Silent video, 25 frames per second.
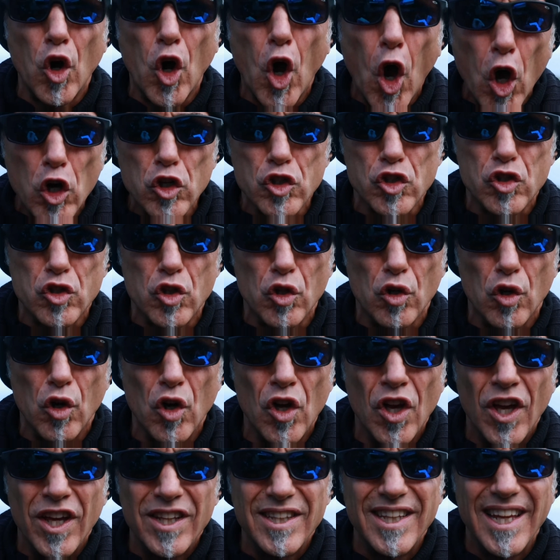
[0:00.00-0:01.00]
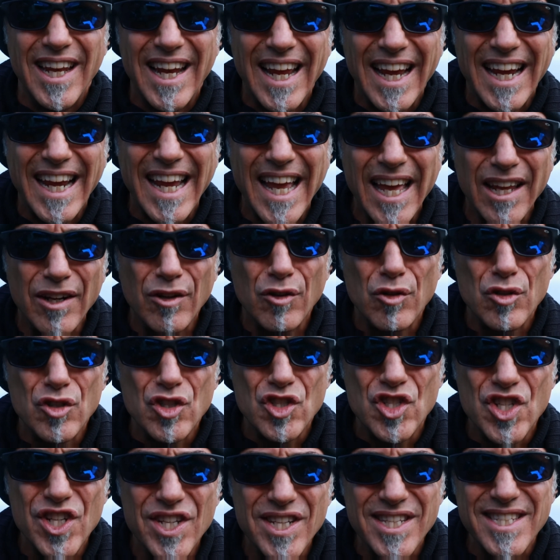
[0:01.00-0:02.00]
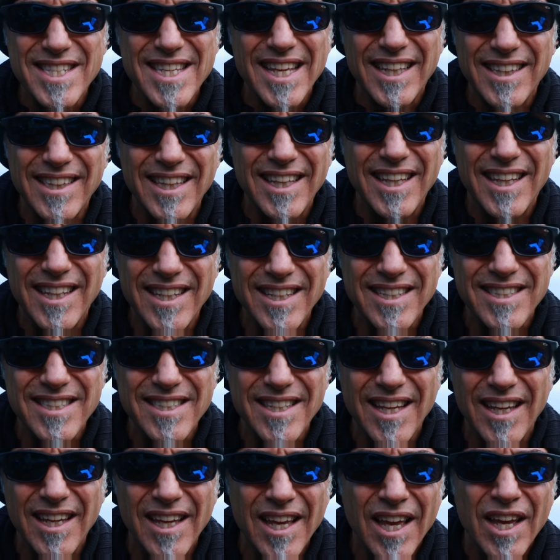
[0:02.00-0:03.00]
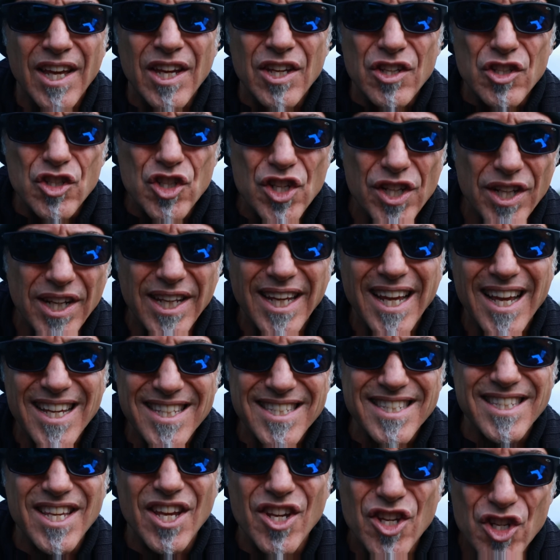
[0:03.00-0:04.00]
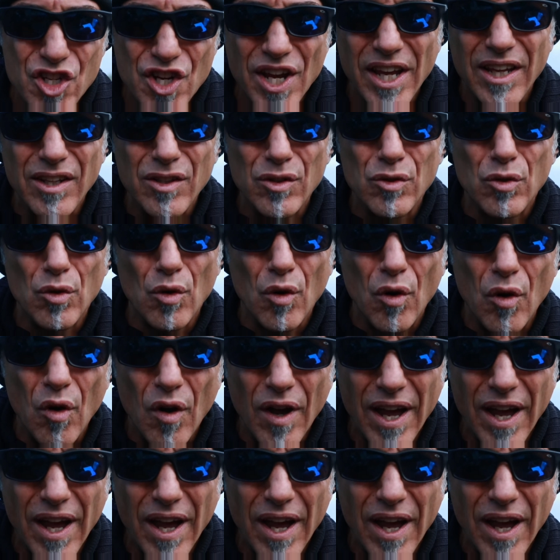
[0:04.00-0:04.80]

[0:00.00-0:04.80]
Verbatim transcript: costo della Canon G7X circa 600